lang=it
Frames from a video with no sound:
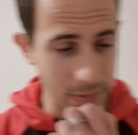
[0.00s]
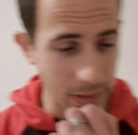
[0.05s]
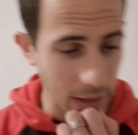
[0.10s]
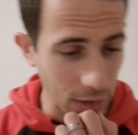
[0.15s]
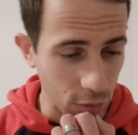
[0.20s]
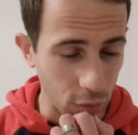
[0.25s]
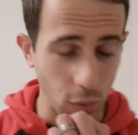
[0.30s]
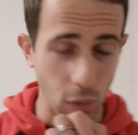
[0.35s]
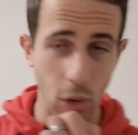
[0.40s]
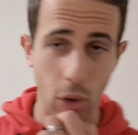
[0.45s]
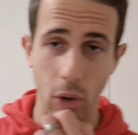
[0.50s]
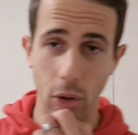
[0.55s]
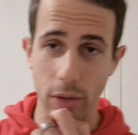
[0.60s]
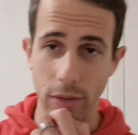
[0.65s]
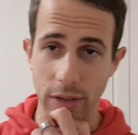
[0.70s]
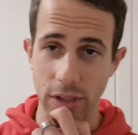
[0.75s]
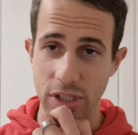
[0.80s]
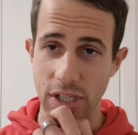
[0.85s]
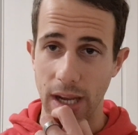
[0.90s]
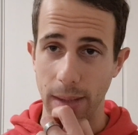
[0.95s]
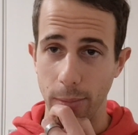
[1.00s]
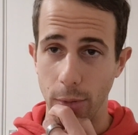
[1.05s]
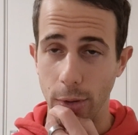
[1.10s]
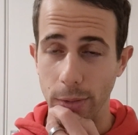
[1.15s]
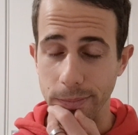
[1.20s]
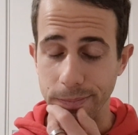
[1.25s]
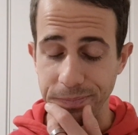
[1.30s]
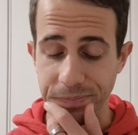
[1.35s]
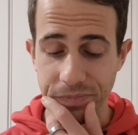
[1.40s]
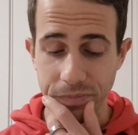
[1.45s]
è solo,
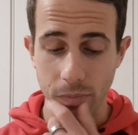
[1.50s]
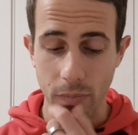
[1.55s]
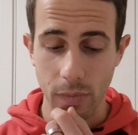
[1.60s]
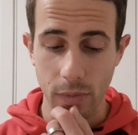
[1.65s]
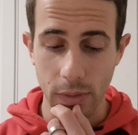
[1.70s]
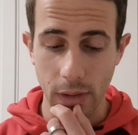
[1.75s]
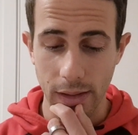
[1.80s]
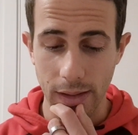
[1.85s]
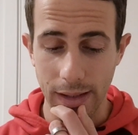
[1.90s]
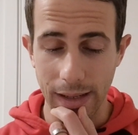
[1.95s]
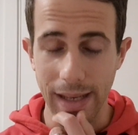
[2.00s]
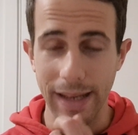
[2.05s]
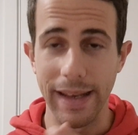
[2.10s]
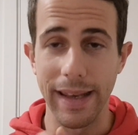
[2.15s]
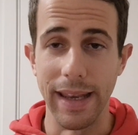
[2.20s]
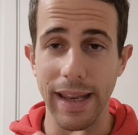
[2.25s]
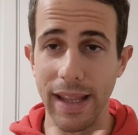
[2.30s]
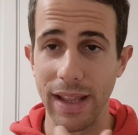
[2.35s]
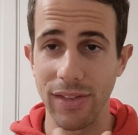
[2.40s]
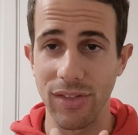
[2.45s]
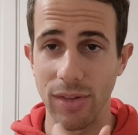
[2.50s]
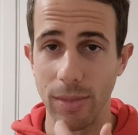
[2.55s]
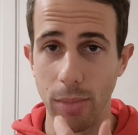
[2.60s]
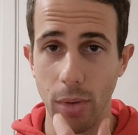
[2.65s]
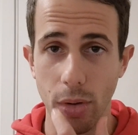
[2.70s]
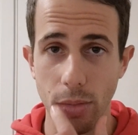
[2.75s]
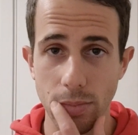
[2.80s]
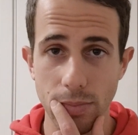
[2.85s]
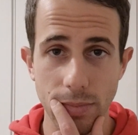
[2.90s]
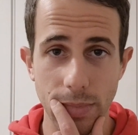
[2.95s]
diciamo,
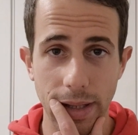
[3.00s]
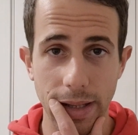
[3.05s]
l'ennesimo,